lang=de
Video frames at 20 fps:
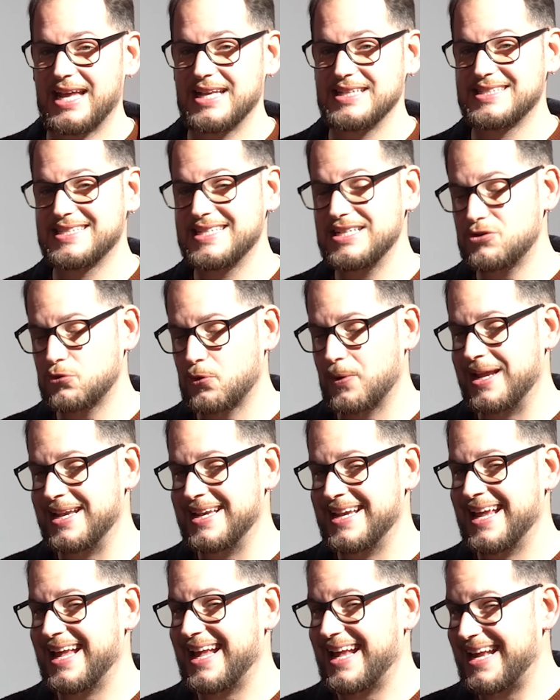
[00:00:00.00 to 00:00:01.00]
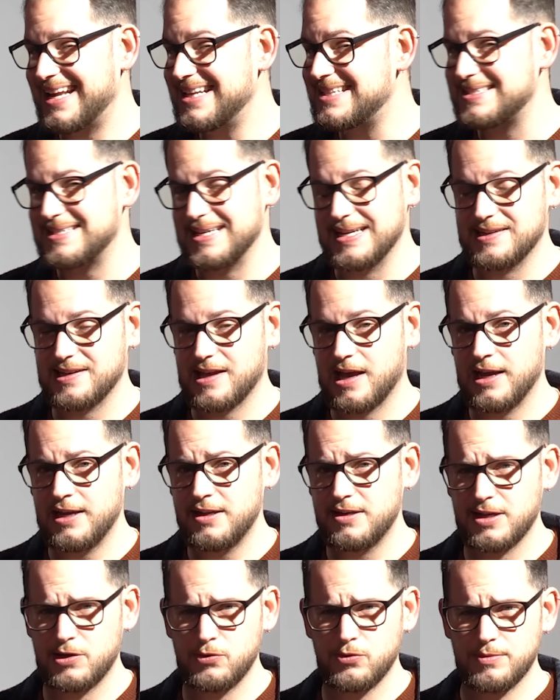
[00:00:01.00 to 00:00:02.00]
Citroën
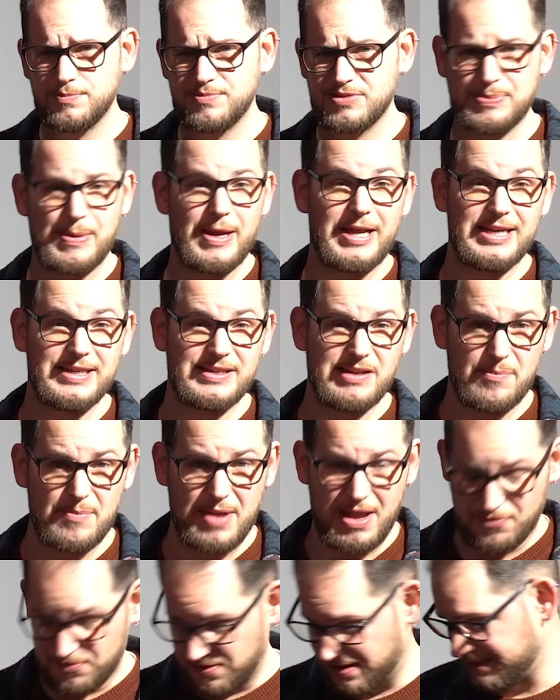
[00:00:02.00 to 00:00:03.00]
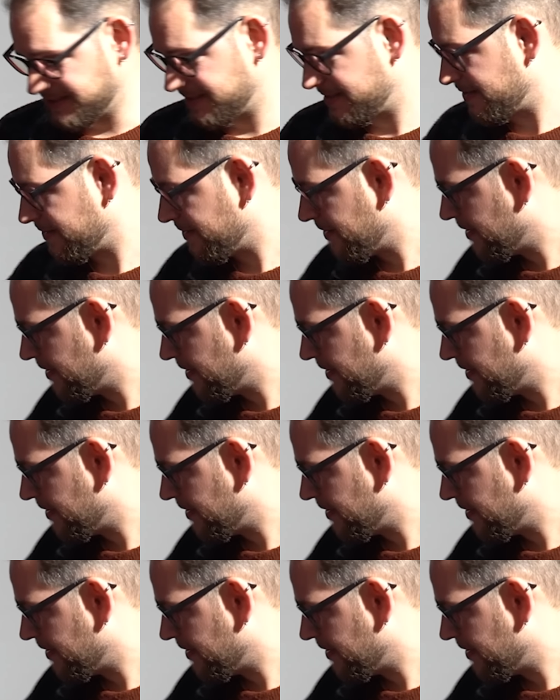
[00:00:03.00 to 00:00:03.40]
EC3, der nur 2 Liter mehr fasst.